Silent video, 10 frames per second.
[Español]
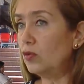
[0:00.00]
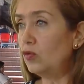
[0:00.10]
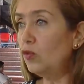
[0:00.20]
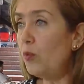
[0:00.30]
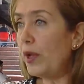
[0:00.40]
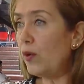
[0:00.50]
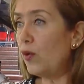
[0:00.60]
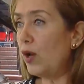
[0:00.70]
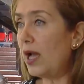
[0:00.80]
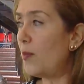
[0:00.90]

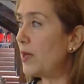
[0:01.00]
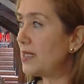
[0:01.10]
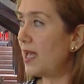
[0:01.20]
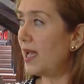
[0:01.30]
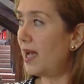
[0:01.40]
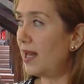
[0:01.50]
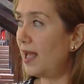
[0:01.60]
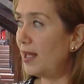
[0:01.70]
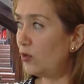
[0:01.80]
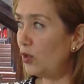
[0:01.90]
superó la capacidad de
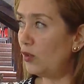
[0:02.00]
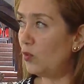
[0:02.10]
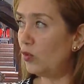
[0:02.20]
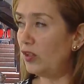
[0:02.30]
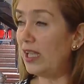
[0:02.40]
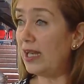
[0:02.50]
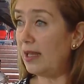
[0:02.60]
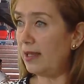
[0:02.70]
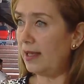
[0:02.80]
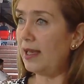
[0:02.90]
carga del turismo,
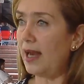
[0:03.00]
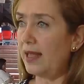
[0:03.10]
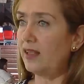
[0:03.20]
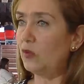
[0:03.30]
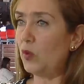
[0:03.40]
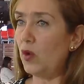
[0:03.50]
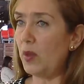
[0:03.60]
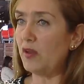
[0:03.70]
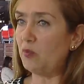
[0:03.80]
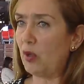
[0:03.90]
tiene grandes
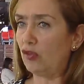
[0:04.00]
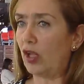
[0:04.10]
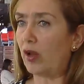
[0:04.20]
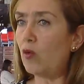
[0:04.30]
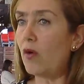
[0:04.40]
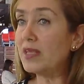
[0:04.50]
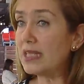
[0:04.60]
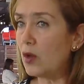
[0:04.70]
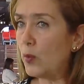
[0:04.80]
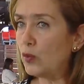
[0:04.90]
problemas, pero se ha
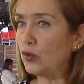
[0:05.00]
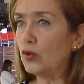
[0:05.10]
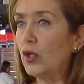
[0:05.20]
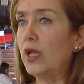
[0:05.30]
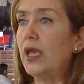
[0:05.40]
avanzado mucho